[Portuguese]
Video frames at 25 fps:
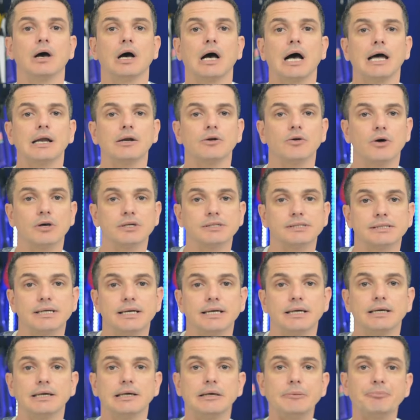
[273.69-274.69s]
a nossa
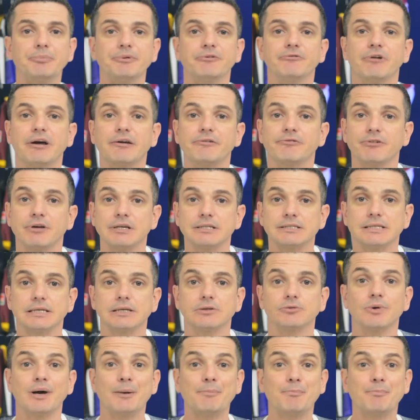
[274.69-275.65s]
equipe vai fazendo